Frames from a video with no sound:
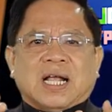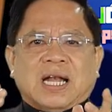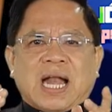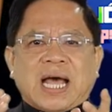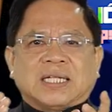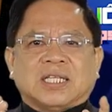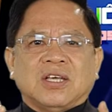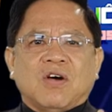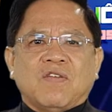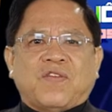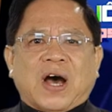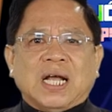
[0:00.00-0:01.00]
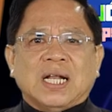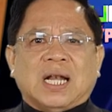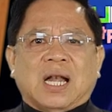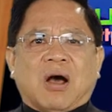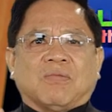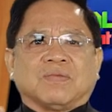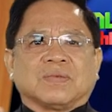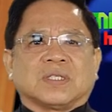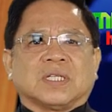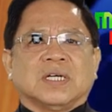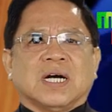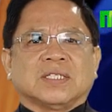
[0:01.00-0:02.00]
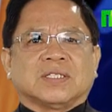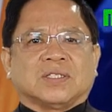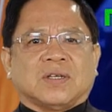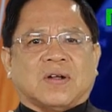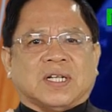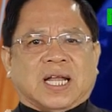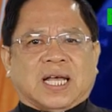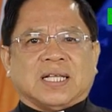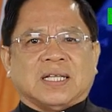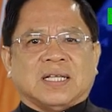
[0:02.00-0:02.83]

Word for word: lại thiếu vắng lòng thương xót này